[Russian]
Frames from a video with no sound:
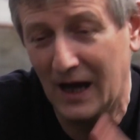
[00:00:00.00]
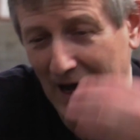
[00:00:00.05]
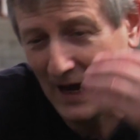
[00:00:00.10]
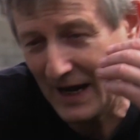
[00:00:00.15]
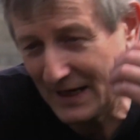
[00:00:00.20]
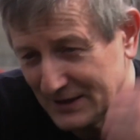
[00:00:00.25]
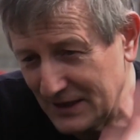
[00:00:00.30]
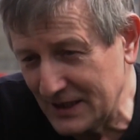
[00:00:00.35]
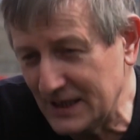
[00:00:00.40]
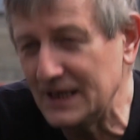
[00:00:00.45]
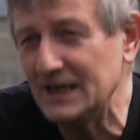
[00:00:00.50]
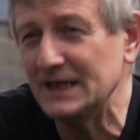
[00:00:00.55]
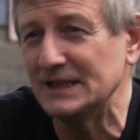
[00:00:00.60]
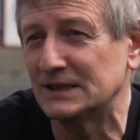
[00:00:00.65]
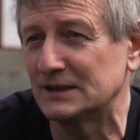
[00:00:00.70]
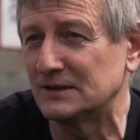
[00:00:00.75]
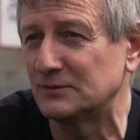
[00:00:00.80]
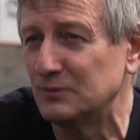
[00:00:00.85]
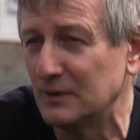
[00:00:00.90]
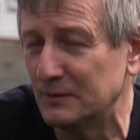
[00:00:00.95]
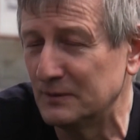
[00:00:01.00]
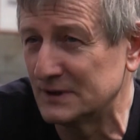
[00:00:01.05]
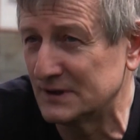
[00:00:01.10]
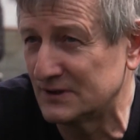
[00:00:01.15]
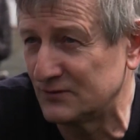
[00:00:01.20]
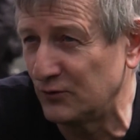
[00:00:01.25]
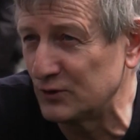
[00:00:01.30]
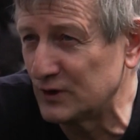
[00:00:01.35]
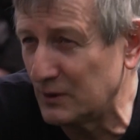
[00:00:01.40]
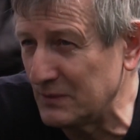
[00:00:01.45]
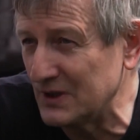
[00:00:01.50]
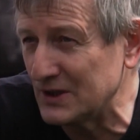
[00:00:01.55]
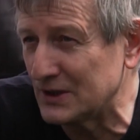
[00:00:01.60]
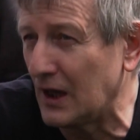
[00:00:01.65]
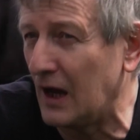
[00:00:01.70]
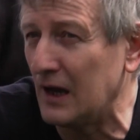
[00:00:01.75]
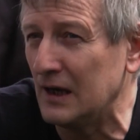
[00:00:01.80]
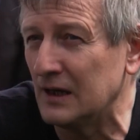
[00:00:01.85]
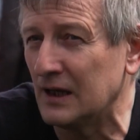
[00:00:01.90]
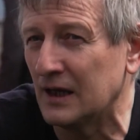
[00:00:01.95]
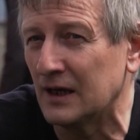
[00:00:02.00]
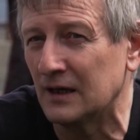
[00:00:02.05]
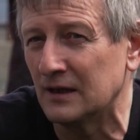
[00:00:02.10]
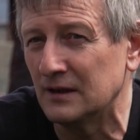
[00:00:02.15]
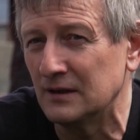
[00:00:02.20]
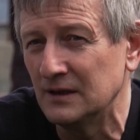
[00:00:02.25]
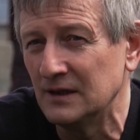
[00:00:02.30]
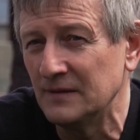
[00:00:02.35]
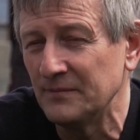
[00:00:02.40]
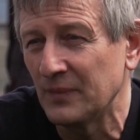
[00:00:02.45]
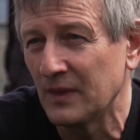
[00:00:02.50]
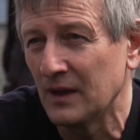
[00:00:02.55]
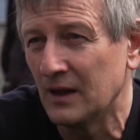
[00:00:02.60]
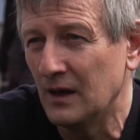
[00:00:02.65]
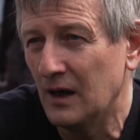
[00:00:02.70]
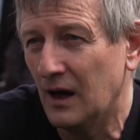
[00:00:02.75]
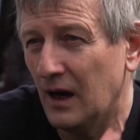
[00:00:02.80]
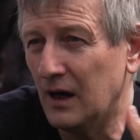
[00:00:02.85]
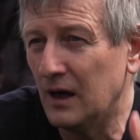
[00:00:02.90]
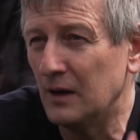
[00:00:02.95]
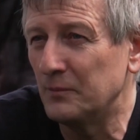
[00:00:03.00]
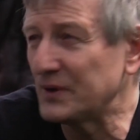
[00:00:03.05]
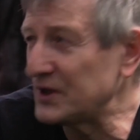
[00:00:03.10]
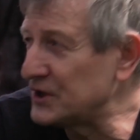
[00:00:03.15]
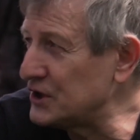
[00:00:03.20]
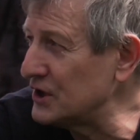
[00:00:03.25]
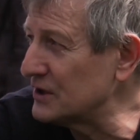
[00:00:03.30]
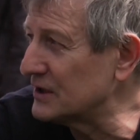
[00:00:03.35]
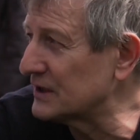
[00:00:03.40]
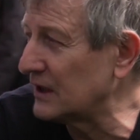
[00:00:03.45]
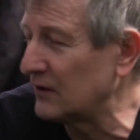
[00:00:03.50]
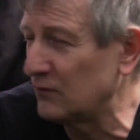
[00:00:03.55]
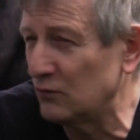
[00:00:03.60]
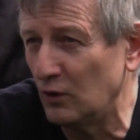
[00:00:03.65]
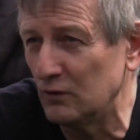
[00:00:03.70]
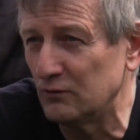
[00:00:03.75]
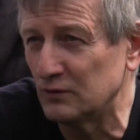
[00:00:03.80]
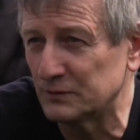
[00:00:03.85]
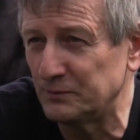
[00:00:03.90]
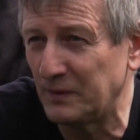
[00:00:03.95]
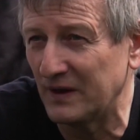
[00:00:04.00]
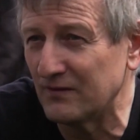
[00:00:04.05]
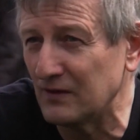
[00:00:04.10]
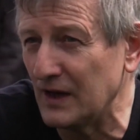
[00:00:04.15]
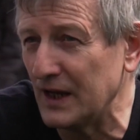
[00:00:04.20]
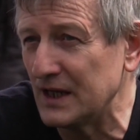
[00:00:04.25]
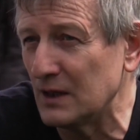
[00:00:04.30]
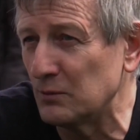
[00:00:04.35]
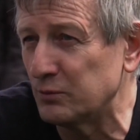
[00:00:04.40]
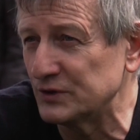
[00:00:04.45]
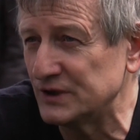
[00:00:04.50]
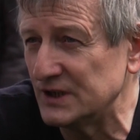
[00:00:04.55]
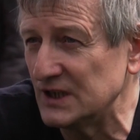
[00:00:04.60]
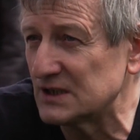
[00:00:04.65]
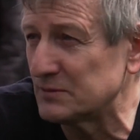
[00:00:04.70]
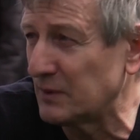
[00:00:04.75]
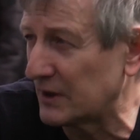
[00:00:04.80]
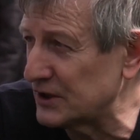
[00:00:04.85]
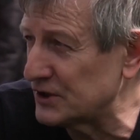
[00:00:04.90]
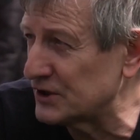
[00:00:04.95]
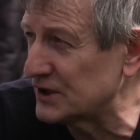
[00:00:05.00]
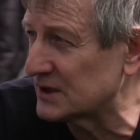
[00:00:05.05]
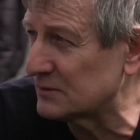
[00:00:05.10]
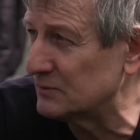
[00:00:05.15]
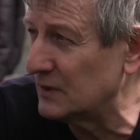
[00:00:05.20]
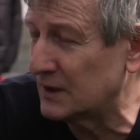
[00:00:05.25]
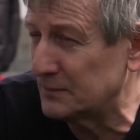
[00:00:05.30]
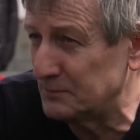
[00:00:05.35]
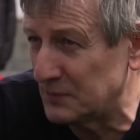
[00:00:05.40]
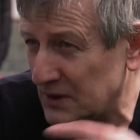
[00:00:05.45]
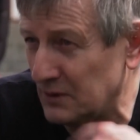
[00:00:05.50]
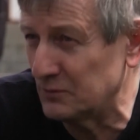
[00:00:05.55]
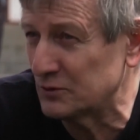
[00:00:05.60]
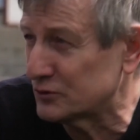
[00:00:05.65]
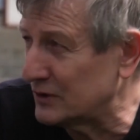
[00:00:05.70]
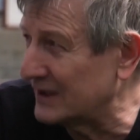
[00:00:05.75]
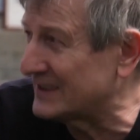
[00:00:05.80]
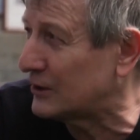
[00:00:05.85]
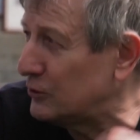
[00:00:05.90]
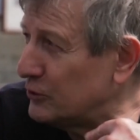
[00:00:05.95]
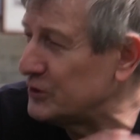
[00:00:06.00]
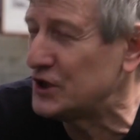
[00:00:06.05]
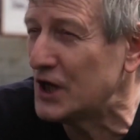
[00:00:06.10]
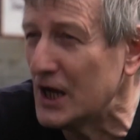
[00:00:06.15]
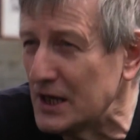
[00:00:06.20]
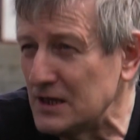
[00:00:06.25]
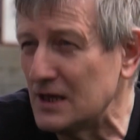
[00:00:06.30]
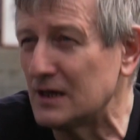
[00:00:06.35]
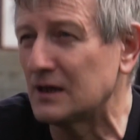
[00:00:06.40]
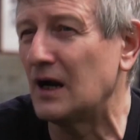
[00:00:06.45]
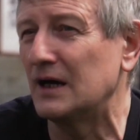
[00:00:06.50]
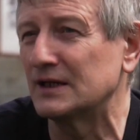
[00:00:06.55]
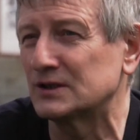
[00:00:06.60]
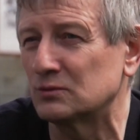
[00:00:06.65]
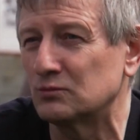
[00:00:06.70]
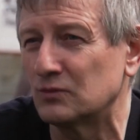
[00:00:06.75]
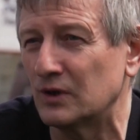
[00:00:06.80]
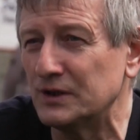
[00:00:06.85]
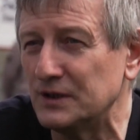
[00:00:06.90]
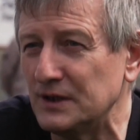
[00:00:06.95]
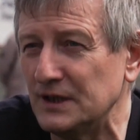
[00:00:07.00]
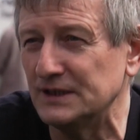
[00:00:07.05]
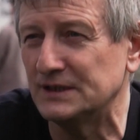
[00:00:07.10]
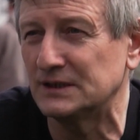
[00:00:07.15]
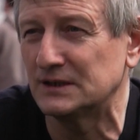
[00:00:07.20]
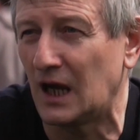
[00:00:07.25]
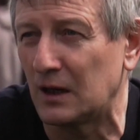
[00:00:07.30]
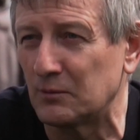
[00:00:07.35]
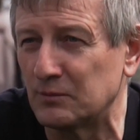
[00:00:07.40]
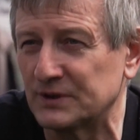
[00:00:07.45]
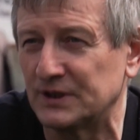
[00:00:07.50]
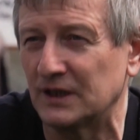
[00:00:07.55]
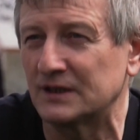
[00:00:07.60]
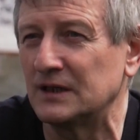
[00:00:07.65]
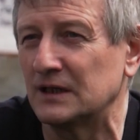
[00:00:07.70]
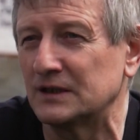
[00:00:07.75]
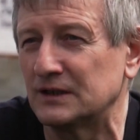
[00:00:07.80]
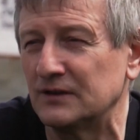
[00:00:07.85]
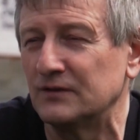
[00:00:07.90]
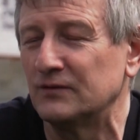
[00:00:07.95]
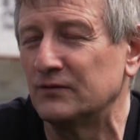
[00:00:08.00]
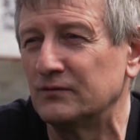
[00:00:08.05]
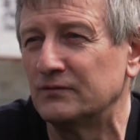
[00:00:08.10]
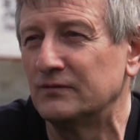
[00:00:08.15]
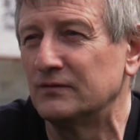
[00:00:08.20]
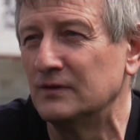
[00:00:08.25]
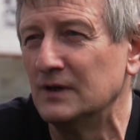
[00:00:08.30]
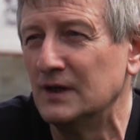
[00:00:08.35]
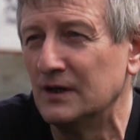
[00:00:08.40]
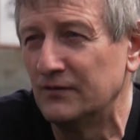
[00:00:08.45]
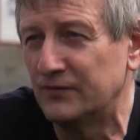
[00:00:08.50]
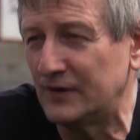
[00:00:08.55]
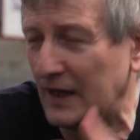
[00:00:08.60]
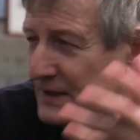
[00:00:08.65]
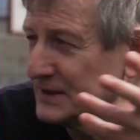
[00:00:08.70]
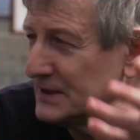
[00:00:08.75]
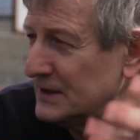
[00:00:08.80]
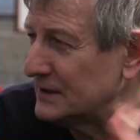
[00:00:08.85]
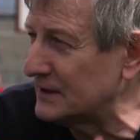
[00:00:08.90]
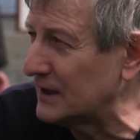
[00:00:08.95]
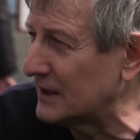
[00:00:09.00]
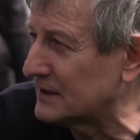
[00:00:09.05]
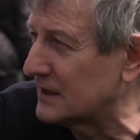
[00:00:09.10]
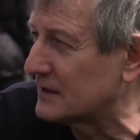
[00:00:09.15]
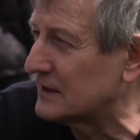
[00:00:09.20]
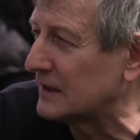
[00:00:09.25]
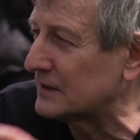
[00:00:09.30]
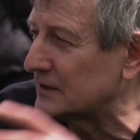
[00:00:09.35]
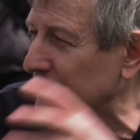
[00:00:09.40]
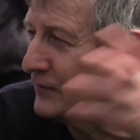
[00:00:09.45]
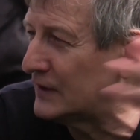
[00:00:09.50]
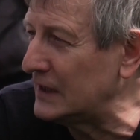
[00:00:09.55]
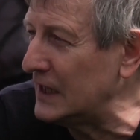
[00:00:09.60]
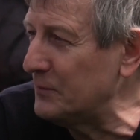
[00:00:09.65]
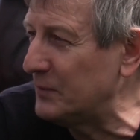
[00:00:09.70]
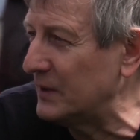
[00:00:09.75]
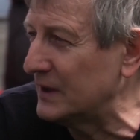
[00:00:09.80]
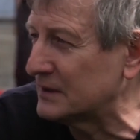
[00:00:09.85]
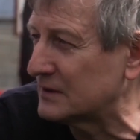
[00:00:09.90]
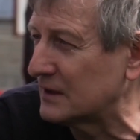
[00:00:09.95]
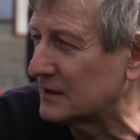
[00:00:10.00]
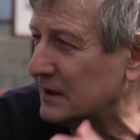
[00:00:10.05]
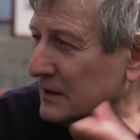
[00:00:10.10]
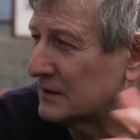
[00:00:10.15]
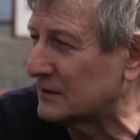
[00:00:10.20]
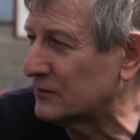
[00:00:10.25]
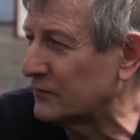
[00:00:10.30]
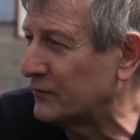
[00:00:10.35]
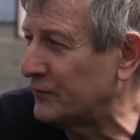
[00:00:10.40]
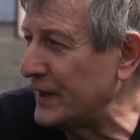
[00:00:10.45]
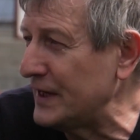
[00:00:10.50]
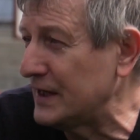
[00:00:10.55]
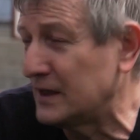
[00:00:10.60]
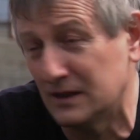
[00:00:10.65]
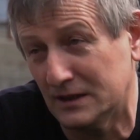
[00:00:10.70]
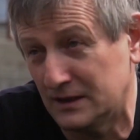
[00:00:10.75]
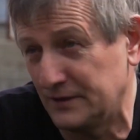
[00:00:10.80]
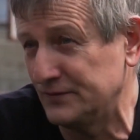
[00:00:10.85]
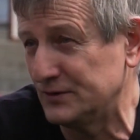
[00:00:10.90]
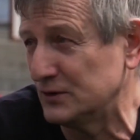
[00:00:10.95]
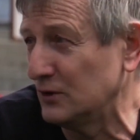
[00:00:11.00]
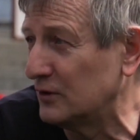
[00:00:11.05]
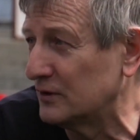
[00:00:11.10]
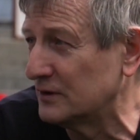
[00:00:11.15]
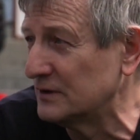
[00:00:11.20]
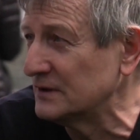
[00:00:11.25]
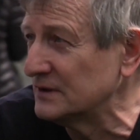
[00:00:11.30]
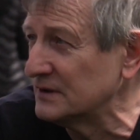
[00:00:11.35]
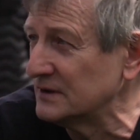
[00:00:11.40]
А это и есть фундаментальная а, причина того вот появления путинизма, расизма. Потому что отключение разума есть, как бы тогда ты в картинках, тогда ты в клипах, тогда ты в фейках, mm-hmm. и все.